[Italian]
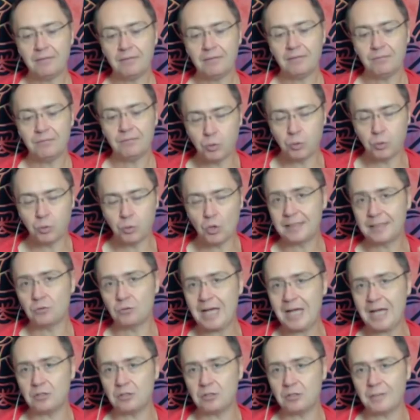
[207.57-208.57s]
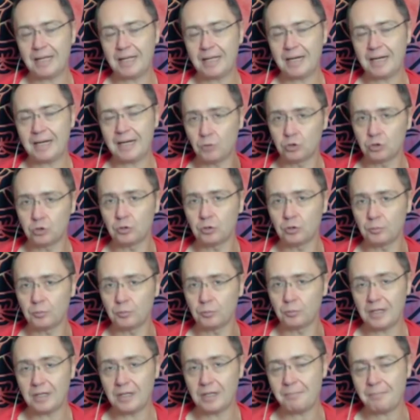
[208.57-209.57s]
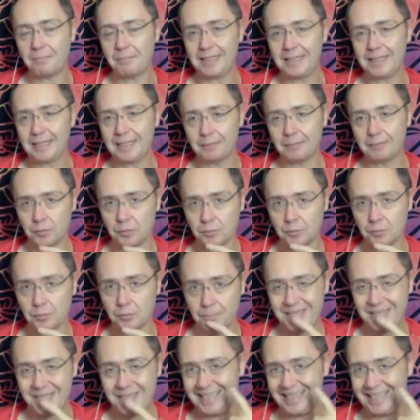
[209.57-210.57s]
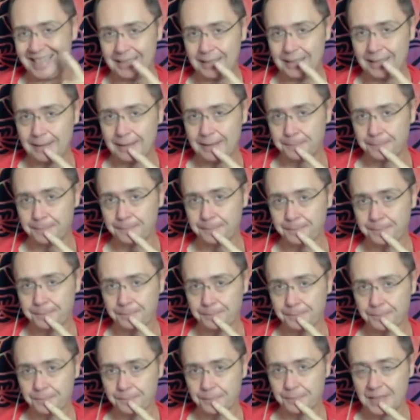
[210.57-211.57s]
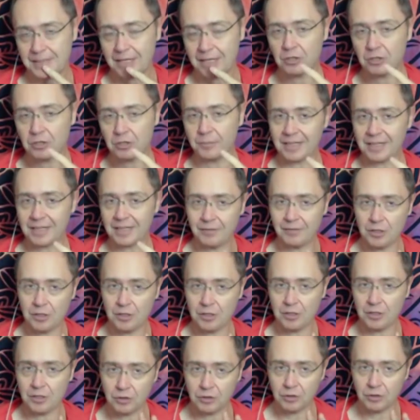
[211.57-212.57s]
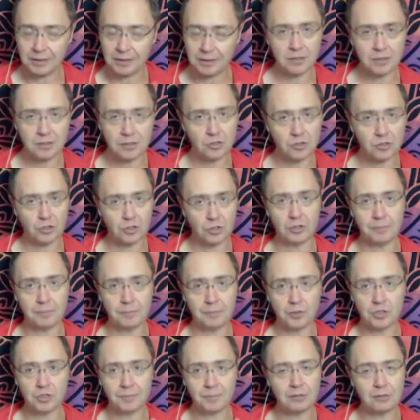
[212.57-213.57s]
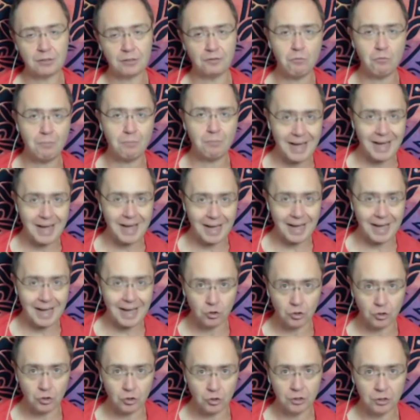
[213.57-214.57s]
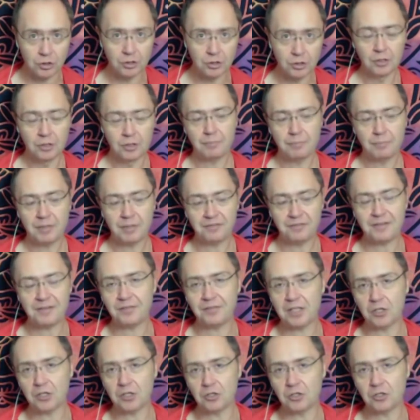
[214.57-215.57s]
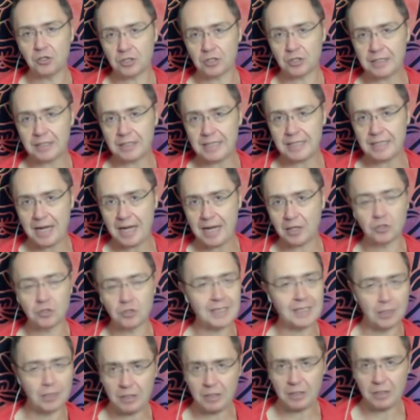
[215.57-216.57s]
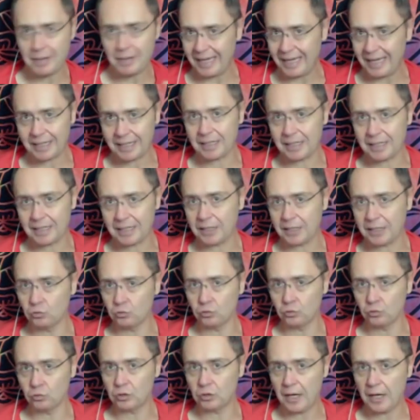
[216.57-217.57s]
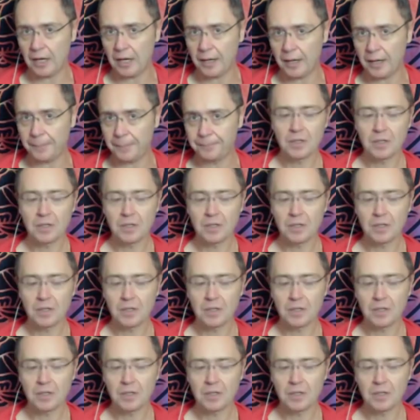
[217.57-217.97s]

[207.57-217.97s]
può essere usato in maniera molto più drammatica e molto più pesante. Ecco perché vi dico attenzione con l'ipnosi, perché se lo fa un mago per farvi ricordare una cosa che non è mai accaduta.